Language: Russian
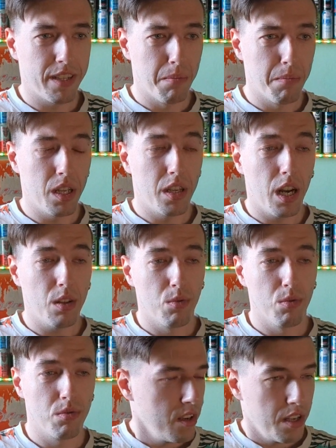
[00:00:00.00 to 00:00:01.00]
этом плане
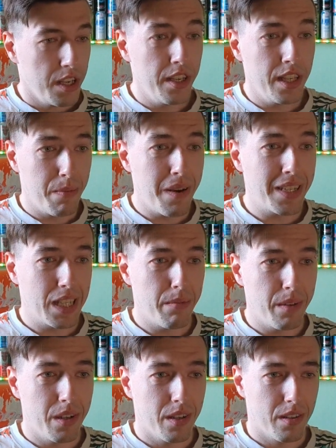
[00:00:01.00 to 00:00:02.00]
радуют. И теперь
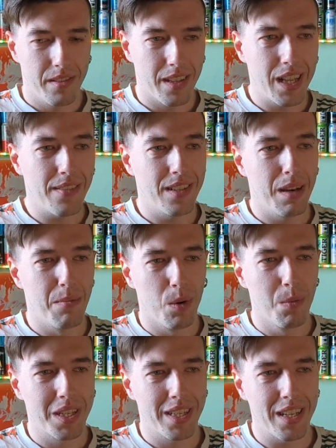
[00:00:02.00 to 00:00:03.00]
самое главное, мог
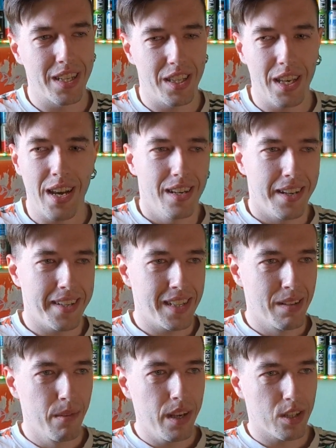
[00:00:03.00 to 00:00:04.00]
бы сказать я, если
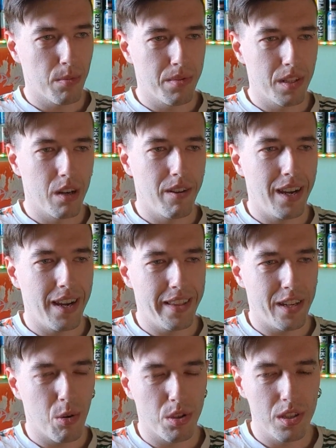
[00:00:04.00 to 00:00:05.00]
бы я, собственно говоря,
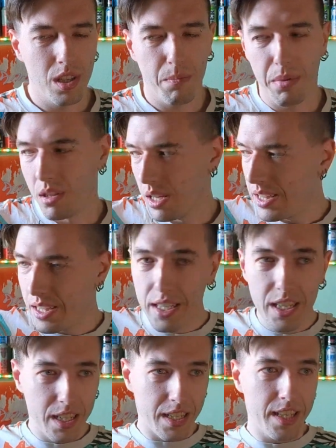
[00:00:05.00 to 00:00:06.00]
энергосы не пил. Это
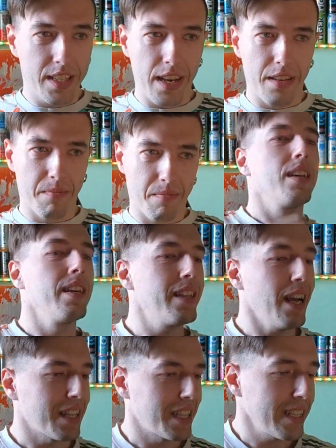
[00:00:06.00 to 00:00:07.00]
их дизайн.
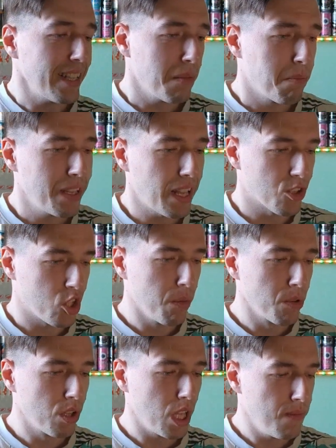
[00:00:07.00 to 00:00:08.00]
Итак, торнадо банан. Что мы
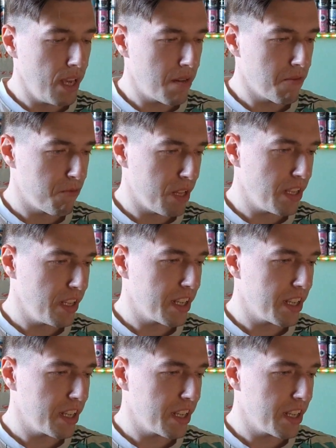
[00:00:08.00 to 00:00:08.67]
тут имеем в плане